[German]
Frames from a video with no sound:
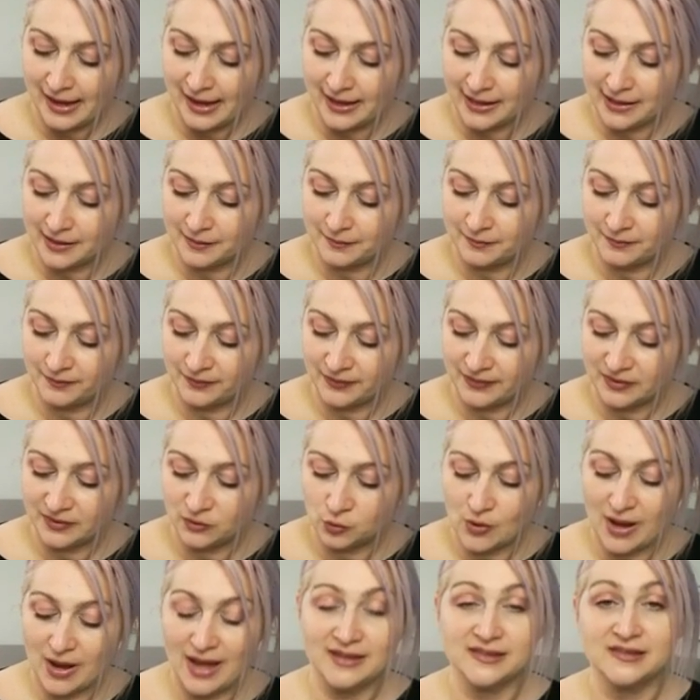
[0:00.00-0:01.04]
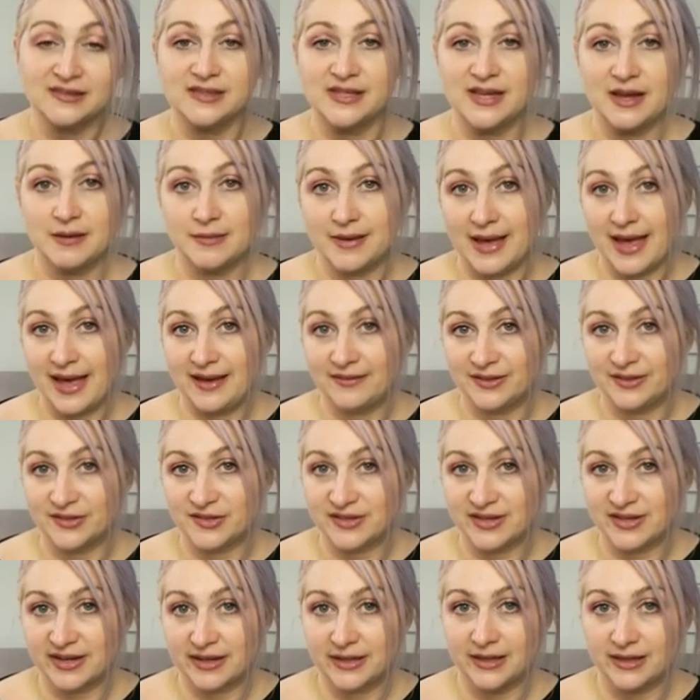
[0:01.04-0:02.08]
Ähm, Du hast hier aber
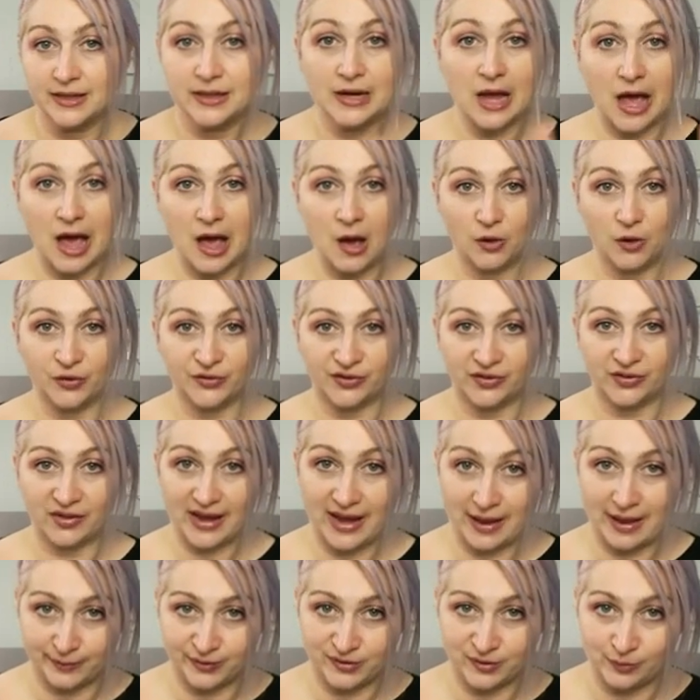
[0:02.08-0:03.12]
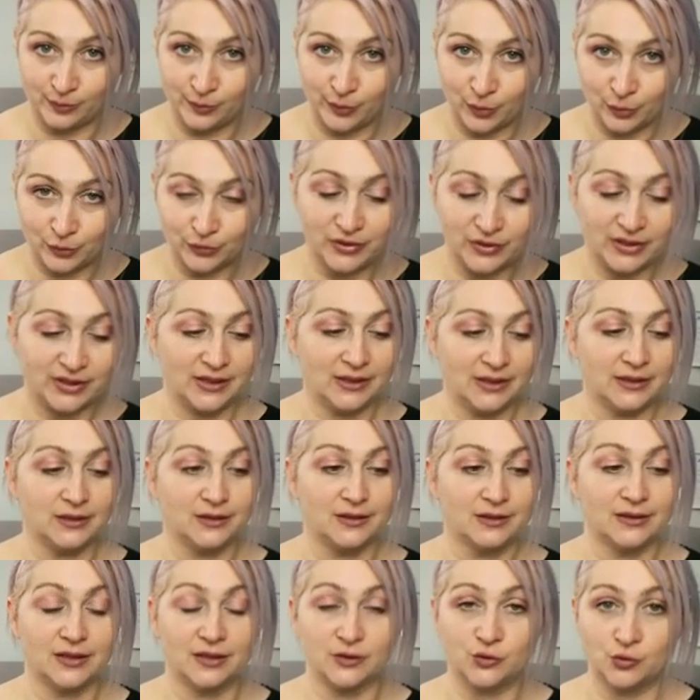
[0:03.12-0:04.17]
Eiweiß drinnen aus Erbsenprotein,
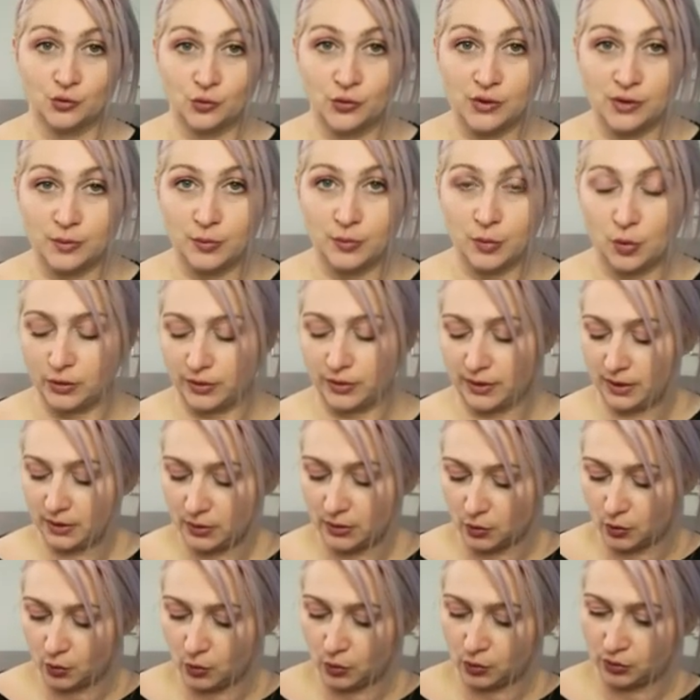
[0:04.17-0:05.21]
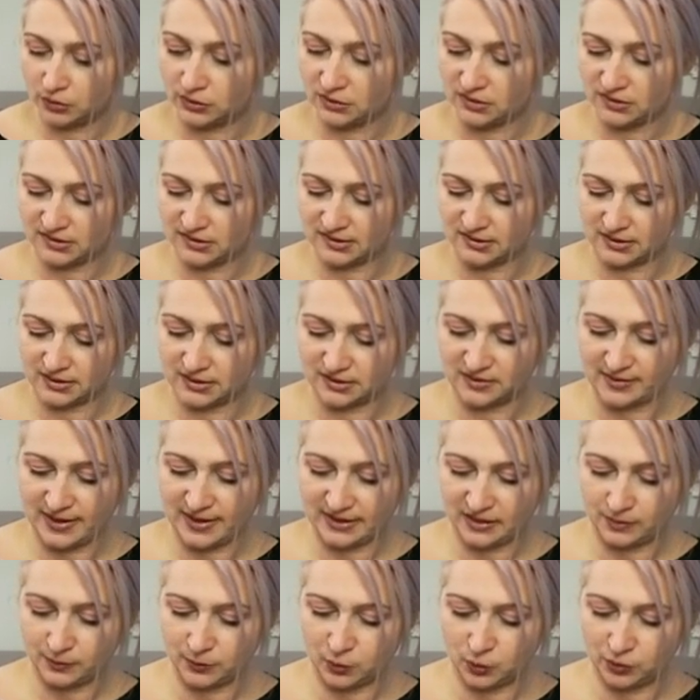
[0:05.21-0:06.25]
Azuki-Bohnen und es ist eine
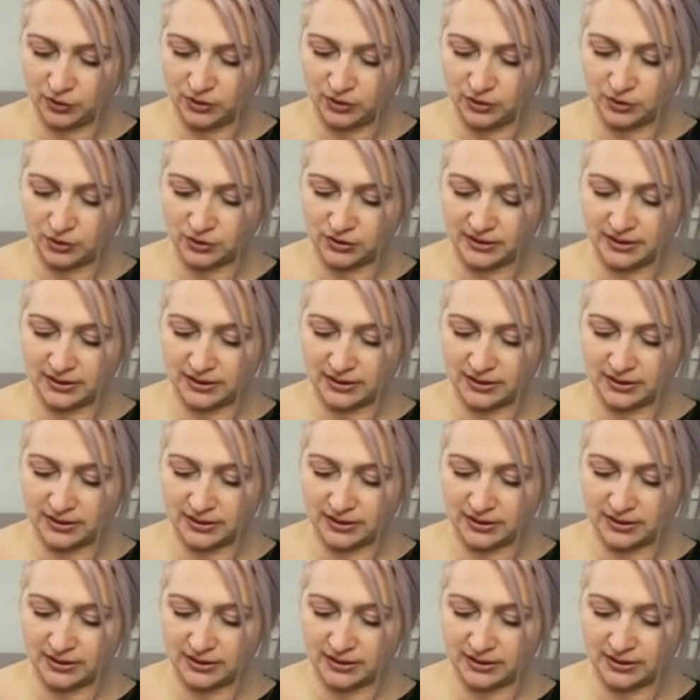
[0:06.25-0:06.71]
zweite Bohne noch